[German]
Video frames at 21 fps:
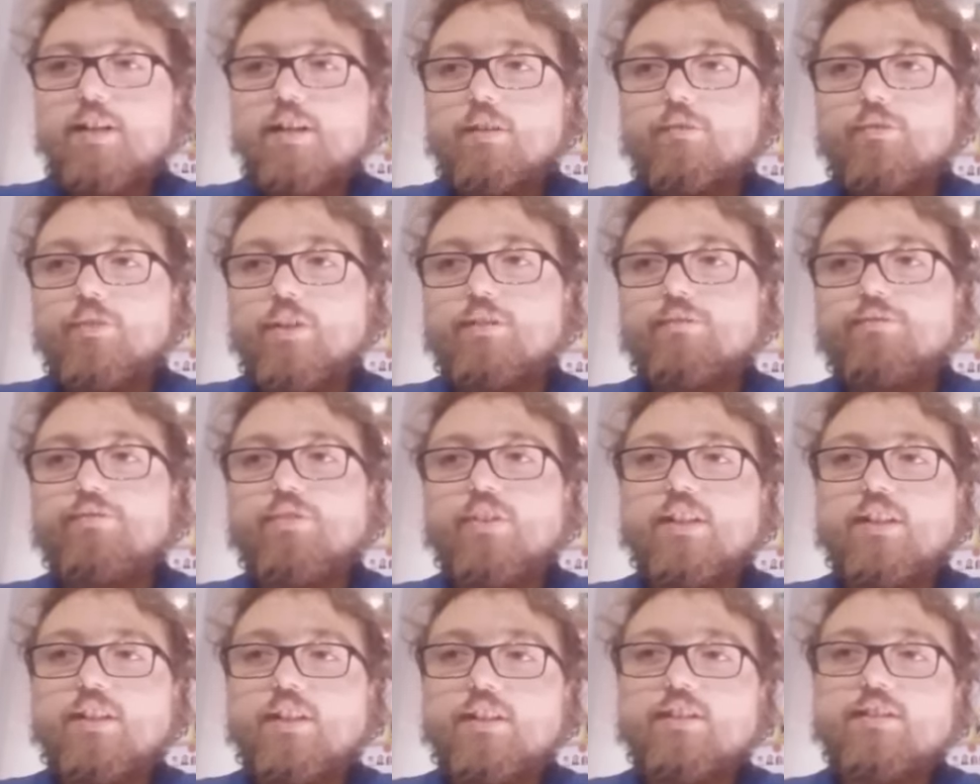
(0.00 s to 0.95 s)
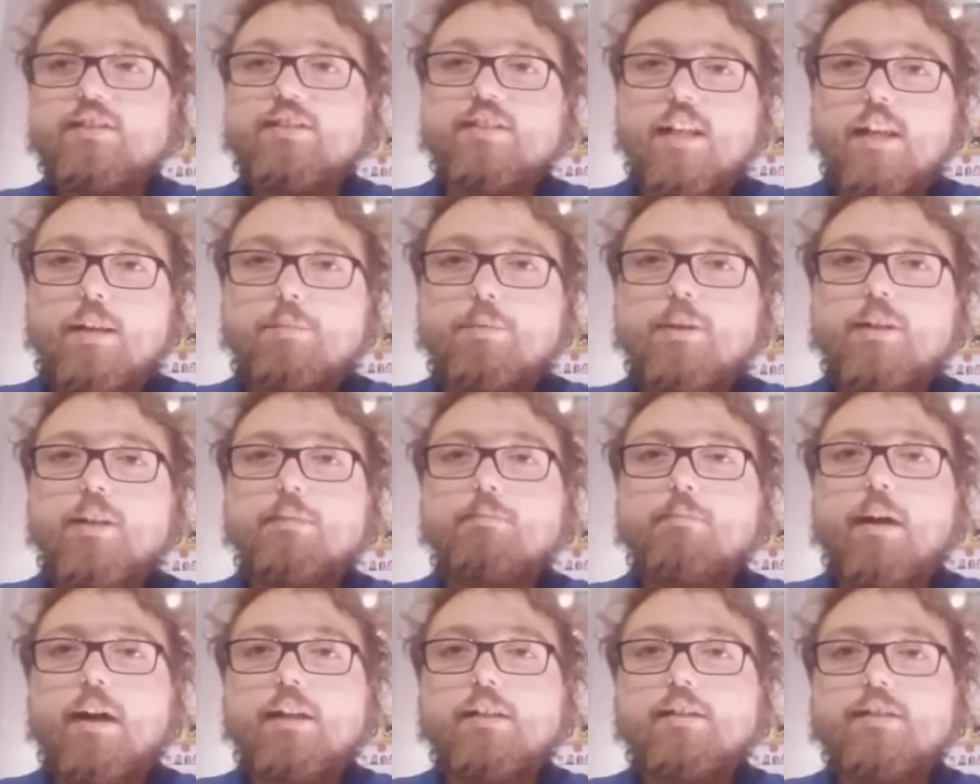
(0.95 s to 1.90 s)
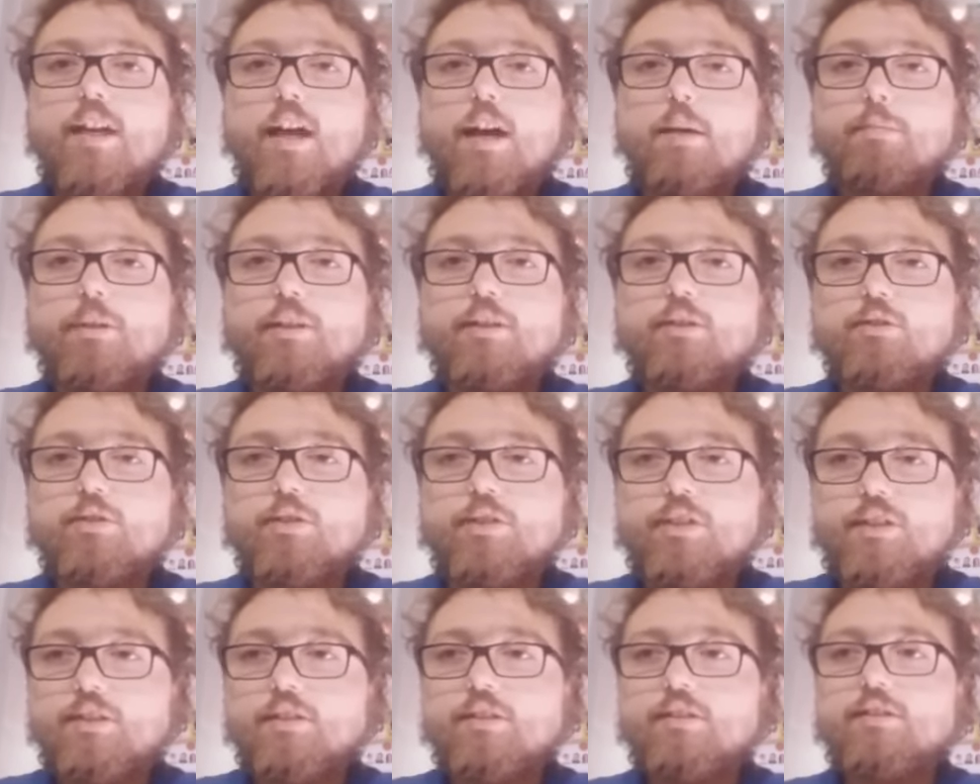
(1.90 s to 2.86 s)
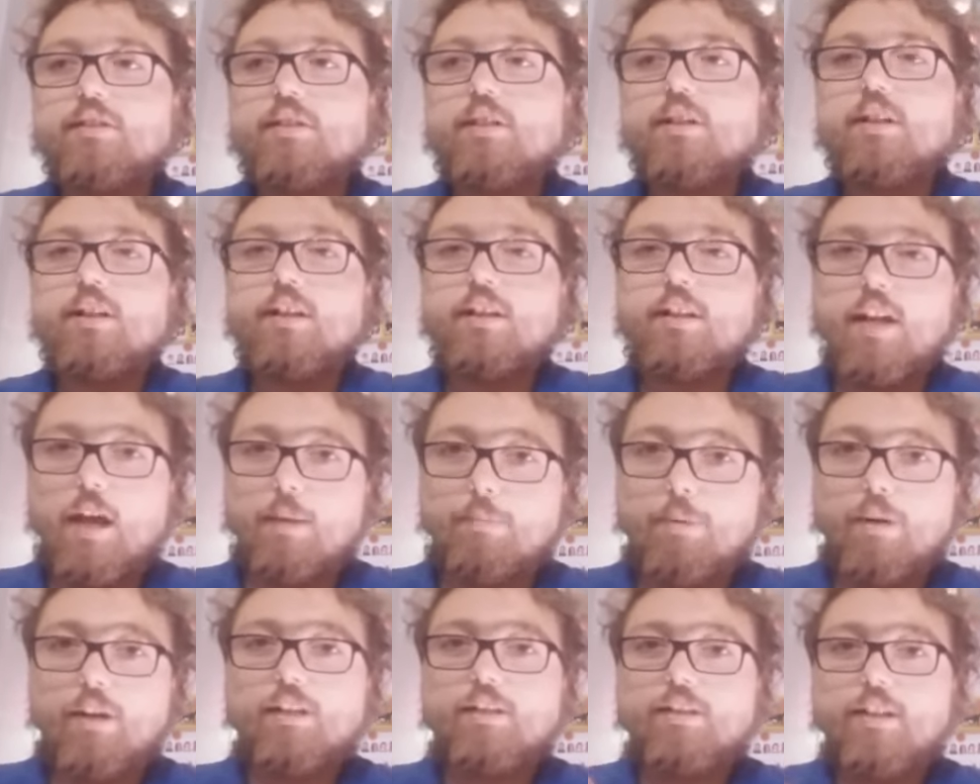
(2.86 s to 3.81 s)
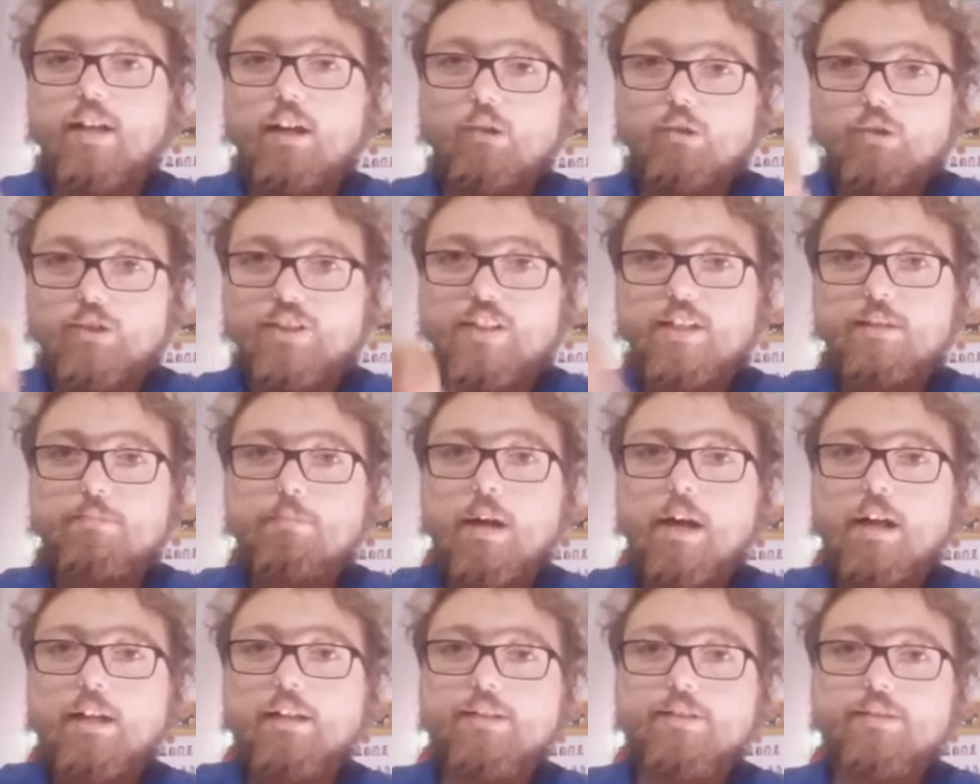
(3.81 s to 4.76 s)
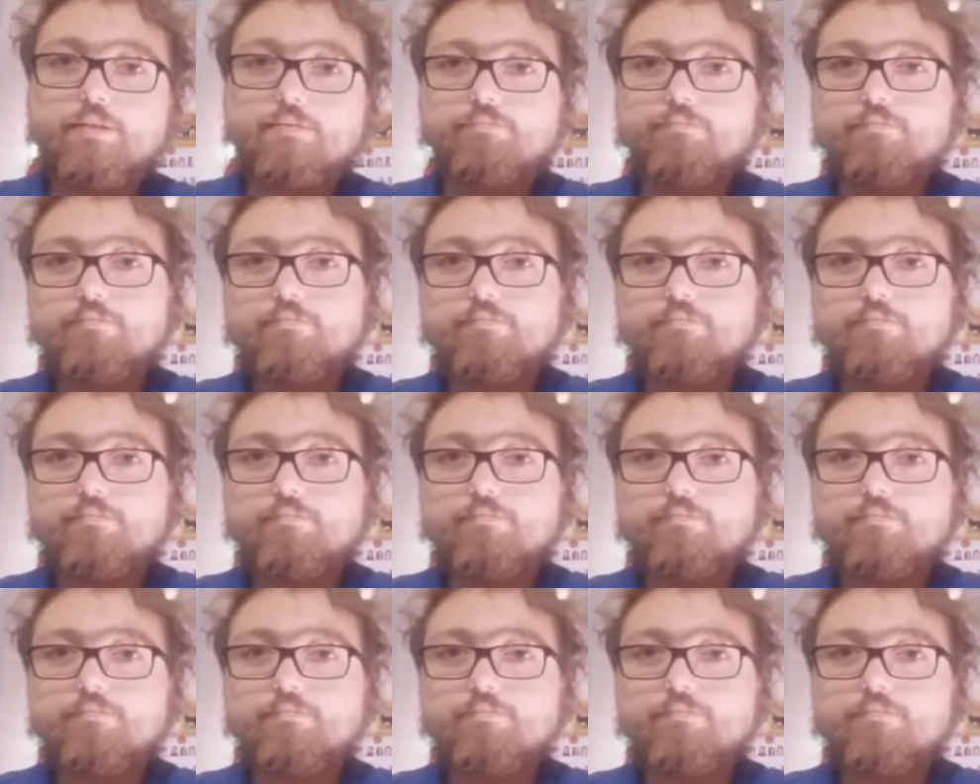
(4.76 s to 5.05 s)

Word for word: Auf jeden Fall, selber gemalt habe ich noch nie. Ich habe halt ausgemalt.